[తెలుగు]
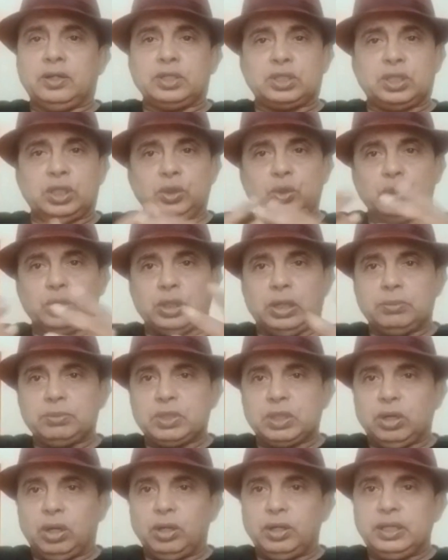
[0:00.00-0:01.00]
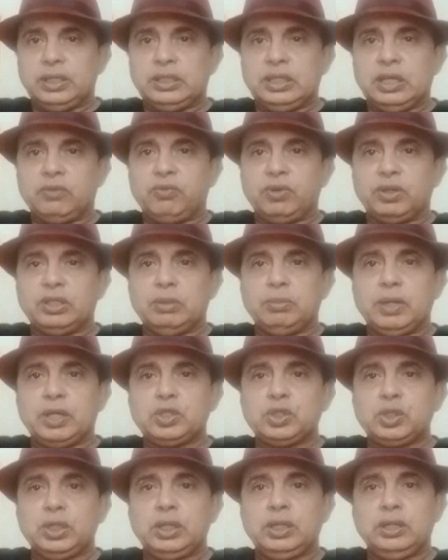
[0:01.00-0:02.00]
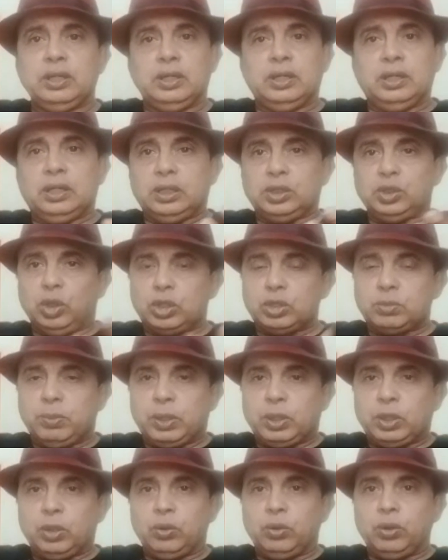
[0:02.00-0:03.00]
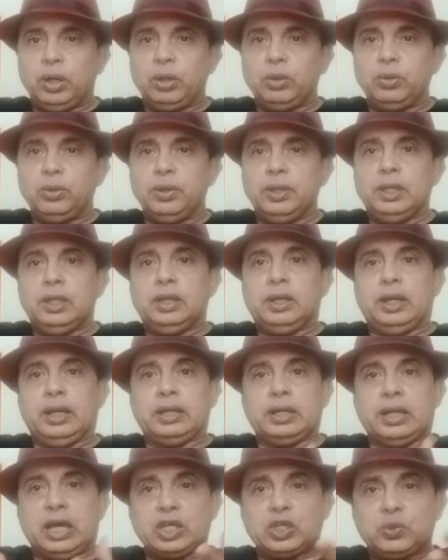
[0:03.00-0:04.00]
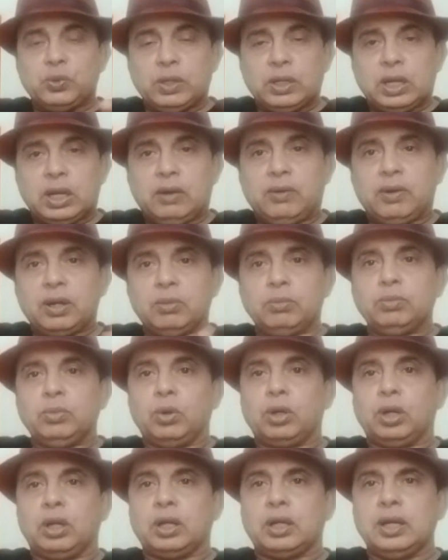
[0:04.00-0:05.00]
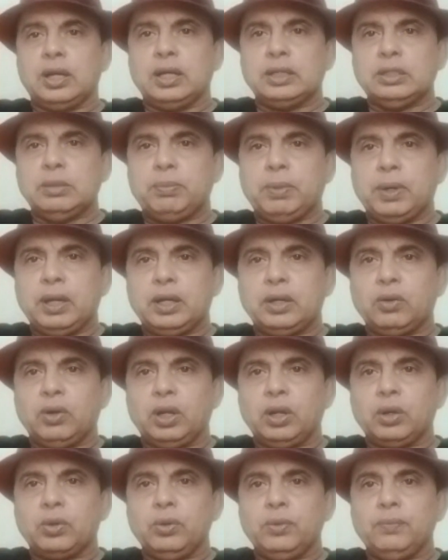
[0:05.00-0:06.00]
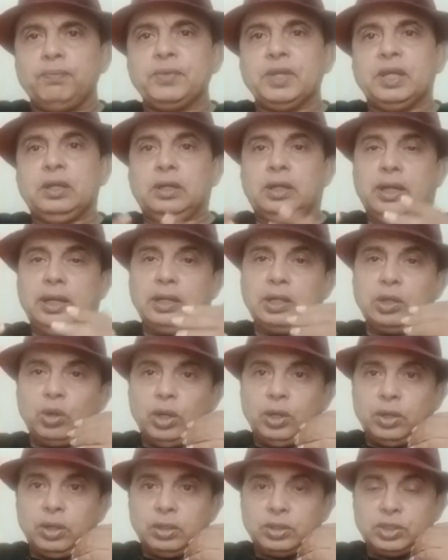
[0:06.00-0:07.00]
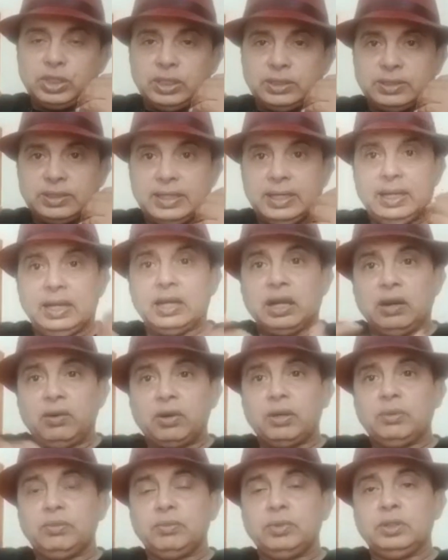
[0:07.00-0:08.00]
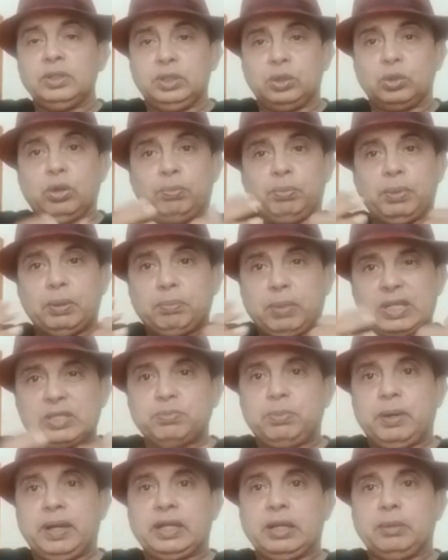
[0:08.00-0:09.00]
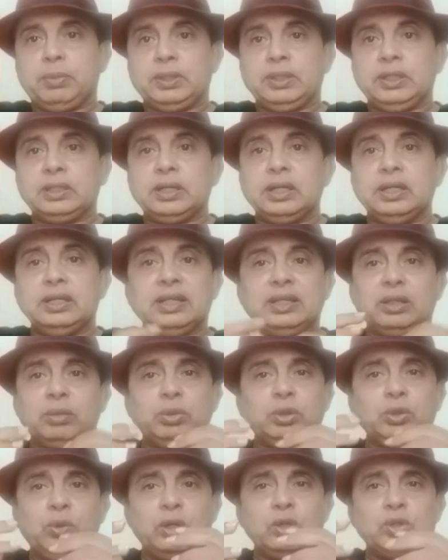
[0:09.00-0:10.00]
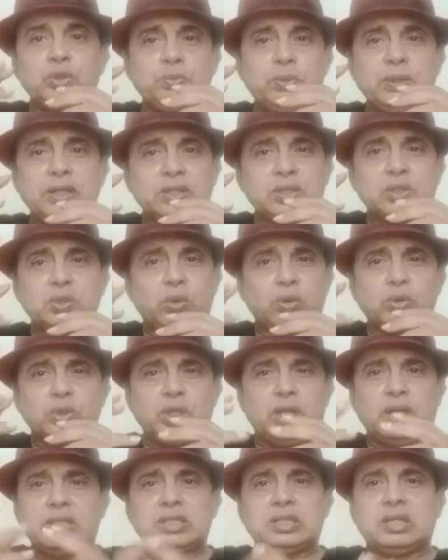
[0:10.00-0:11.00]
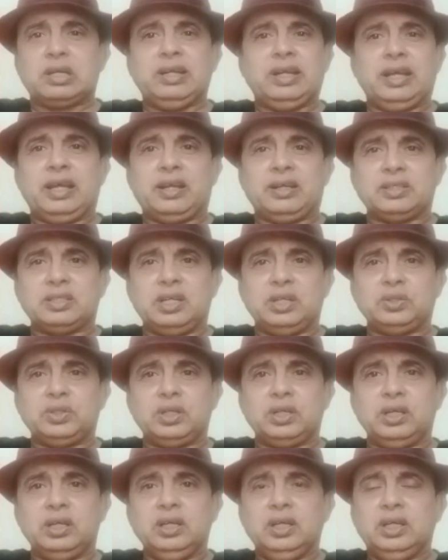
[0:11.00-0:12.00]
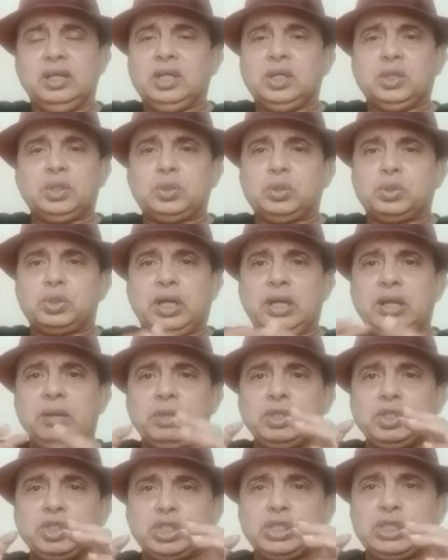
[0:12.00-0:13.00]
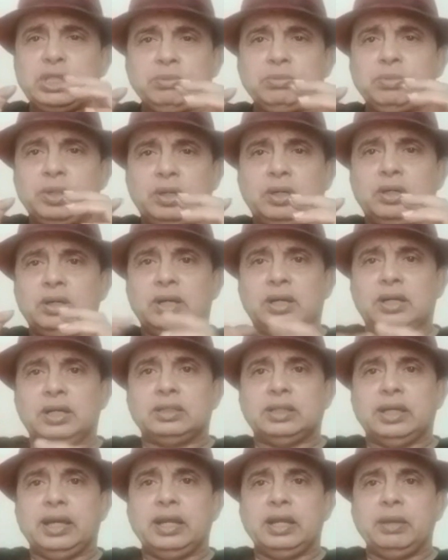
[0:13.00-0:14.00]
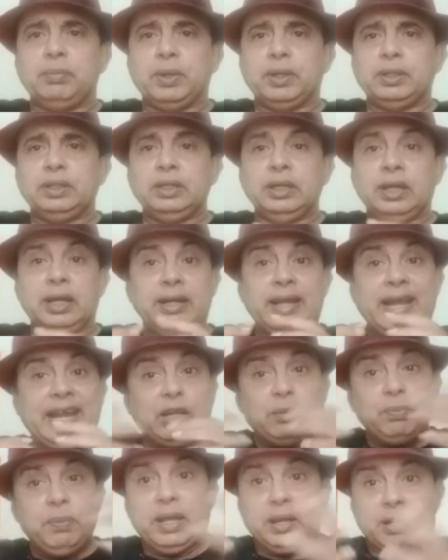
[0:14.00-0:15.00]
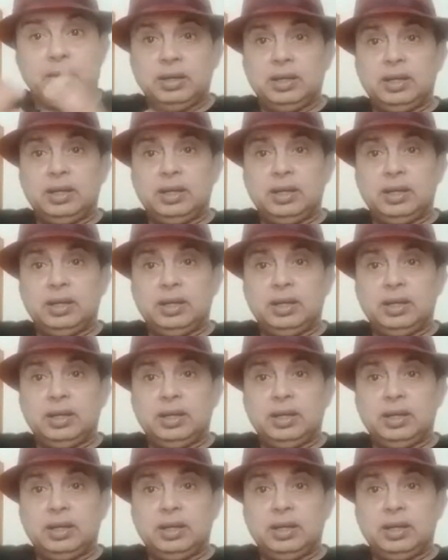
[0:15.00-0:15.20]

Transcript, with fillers: సంజు శాంసన్ ఆల్రెడీ దేర్ ఫర్ దెమ్ యాక్చువల్లీ జాస్ బట్లర్ ఉన్నాడు అండ్ అశ్విన్ రావడం ఒక రకంగా చెప్పాలంటే వాళ్ళకు అండ్ చెహెల్ రావడం ఇది ఒక ప్లస్ పాయింట్ అయిపోయింది ఎందుకంటే ఇంతకుముందు వాళ్ళు స్పిన్నర్స్ కొరకు చాలా స్ట్రగుల్ అయ్యారు అసలు యాక్చువల్గా సో చాలా మంచి టీం అక్కడ తయారైపోయింది అండ్ హెట్మేర్